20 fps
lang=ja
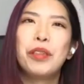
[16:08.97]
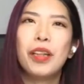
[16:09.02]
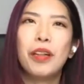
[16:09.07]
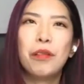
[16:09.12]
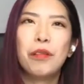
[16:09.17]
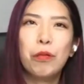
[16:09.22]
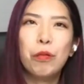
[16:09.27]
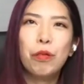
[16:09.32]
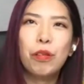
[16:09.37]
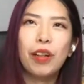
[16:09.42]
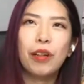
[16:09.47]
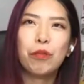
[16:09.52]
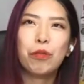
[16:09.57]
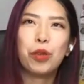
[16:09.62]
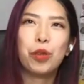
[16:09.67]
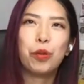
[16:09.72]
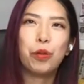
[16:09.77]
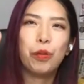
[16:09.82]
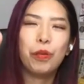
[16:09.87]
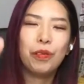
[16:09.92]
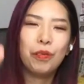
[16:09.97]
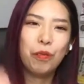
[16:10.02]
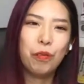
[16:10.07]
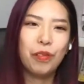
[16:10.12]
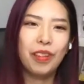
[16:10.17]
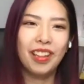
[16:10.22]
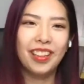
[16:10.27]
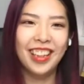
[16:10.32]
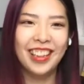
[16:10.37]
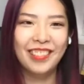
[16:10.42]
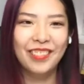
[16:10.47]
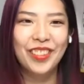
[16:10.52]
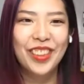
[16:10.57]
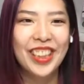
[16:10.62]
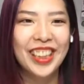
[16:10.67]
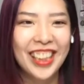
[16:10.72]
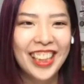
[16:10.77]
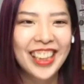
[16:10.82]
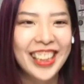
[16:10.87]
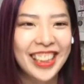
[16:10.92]
イブサンローラの人、もうかっ
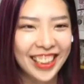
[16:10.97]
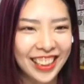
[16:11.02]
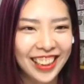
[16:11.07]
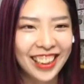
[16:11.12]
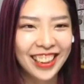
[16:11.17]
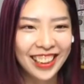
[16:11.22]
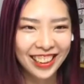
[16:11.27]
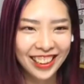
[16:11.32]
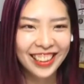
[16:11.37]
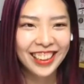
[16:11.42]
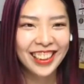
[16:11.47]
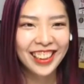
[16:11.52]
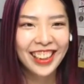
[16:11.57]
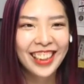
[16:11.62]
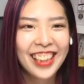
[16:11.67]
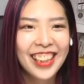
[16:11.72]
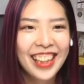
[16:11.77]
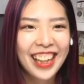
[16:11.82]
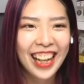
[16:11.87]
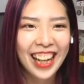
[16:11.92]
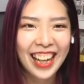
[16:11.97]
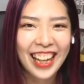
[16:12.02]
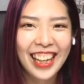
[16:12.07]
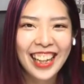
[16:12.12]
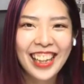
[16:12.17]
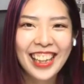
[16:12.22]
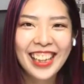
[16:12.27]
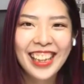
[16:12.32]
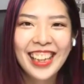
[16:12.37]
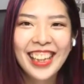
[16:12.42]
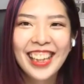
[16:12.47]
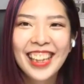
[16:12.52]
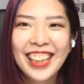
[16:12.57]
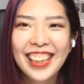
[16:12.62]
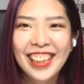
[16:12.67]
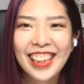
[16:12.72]
こいいじゃないですか。うん、はい。